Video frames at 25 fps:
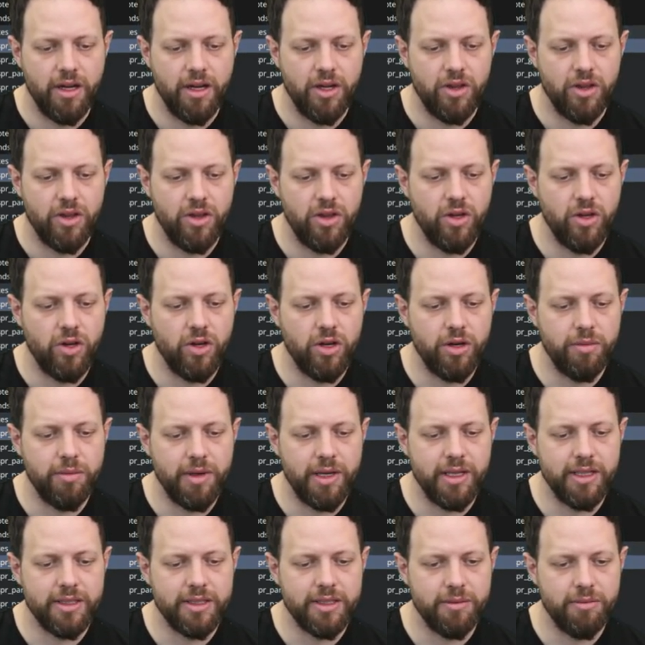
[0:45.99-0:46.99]

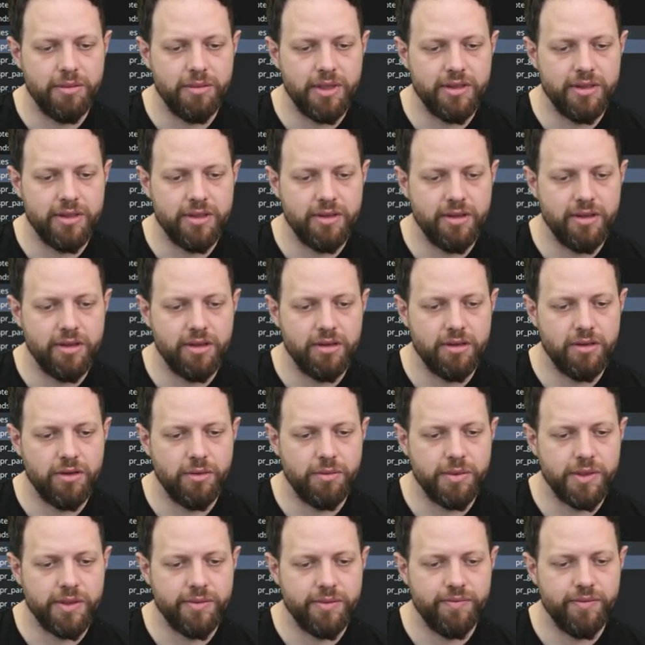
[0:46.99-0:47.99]
Nochmals ein bisschen,
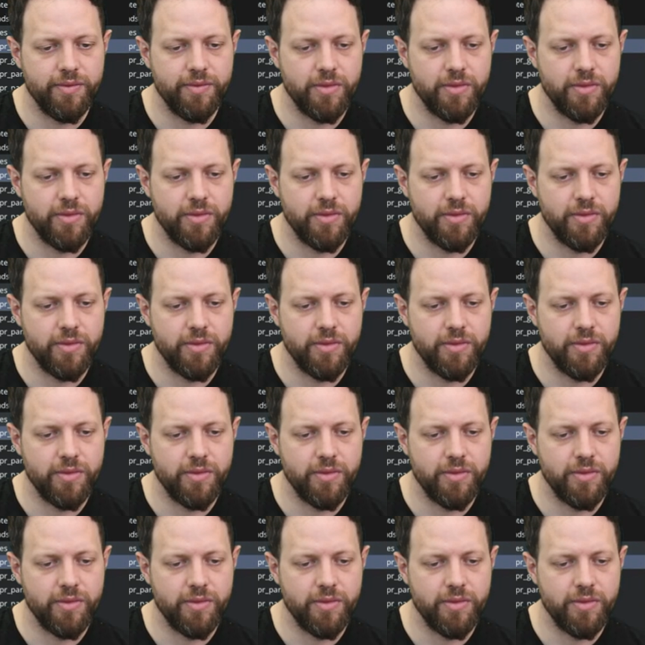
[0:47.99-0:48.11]
ups,